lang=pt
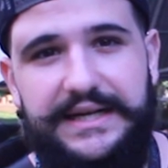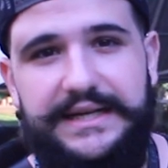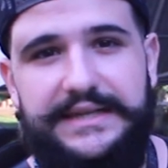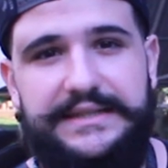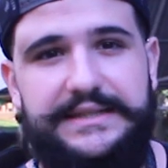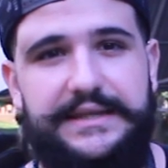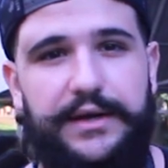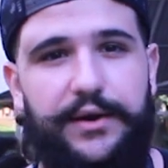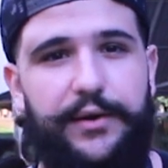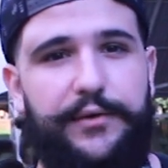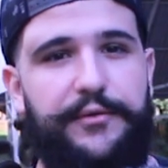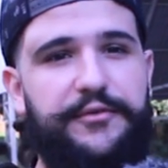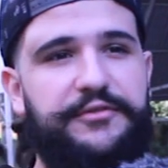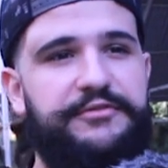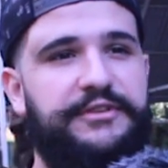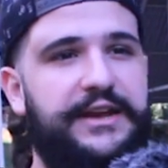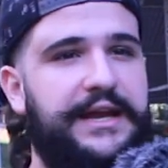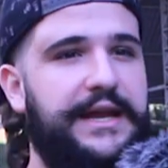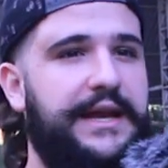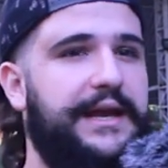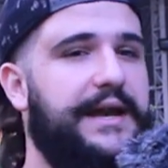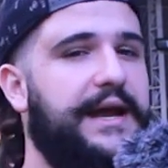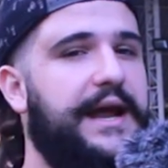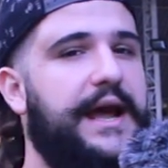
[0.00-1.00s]
Então
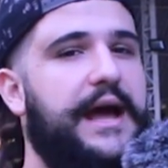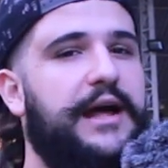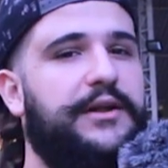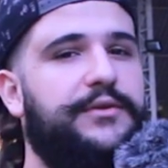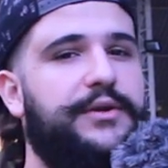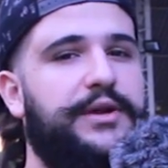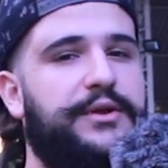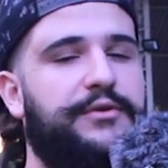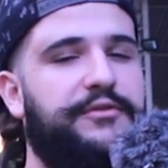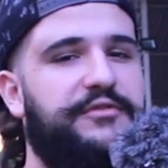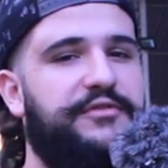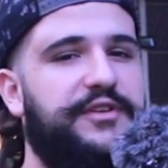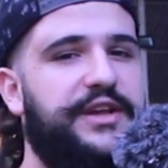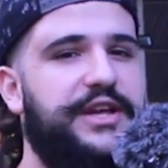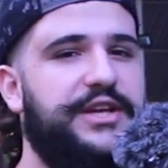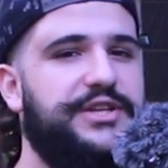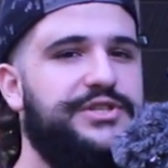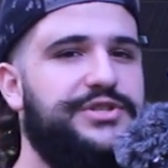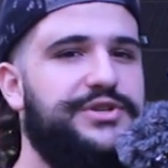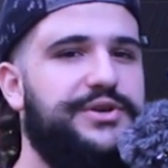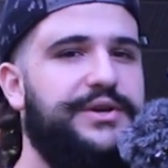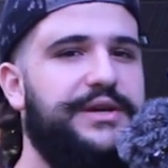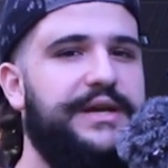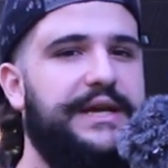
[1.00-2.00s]
fiquem ligados aí no
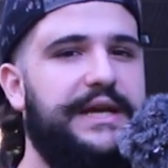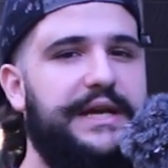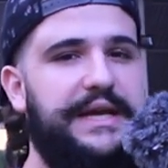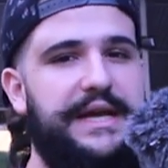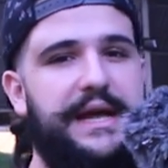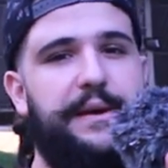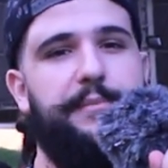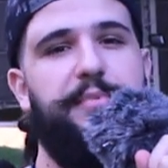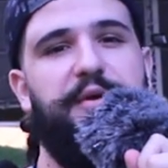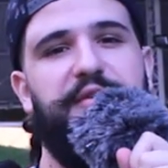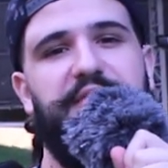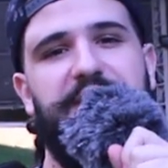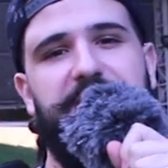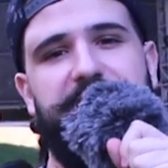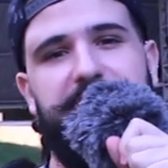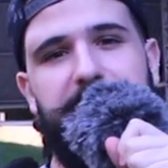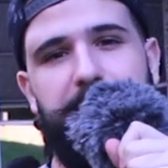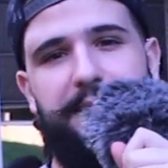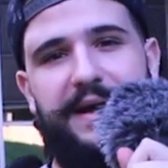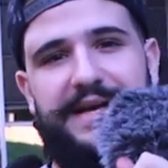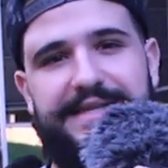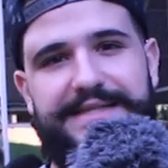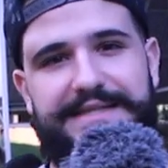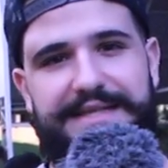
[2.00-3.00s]
vídeo e aproveitem
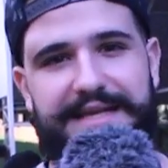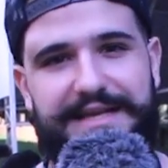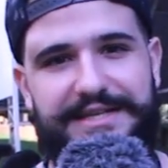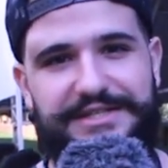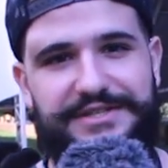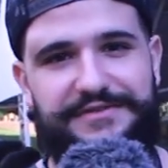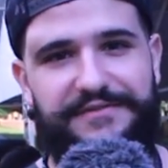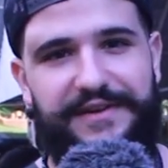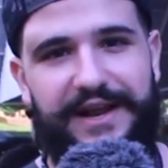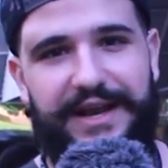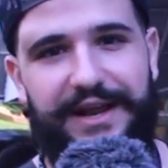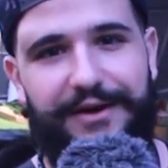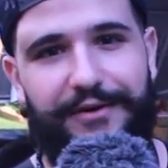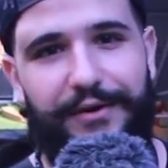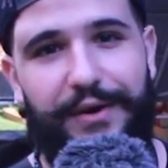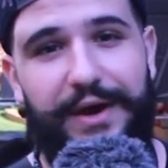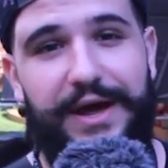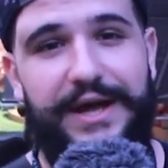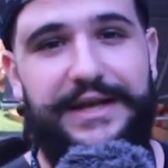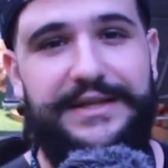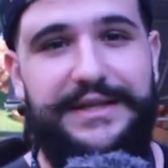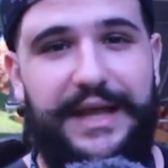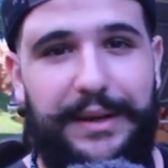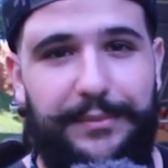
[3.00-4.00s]
bastante. Valeu,
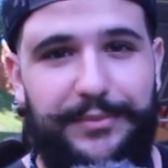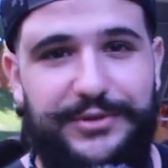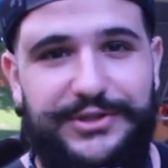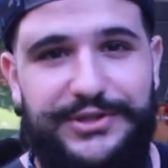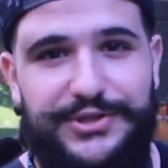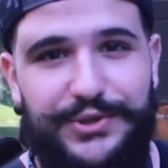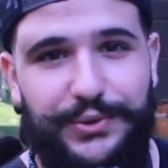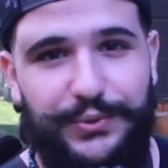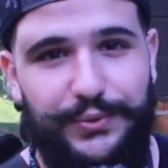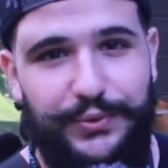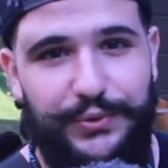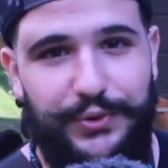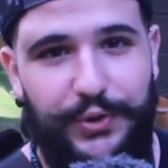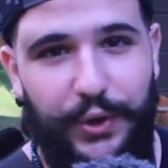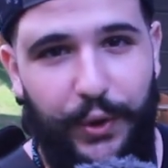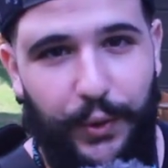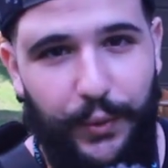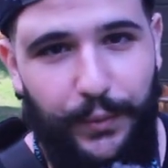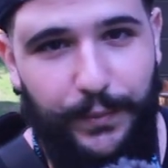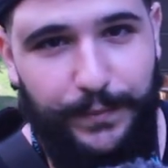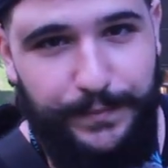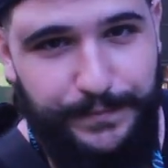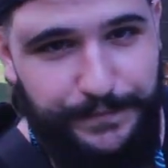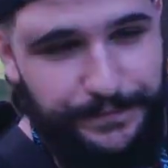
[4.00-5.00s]
tamo
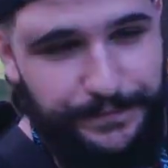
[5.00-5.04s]
junto!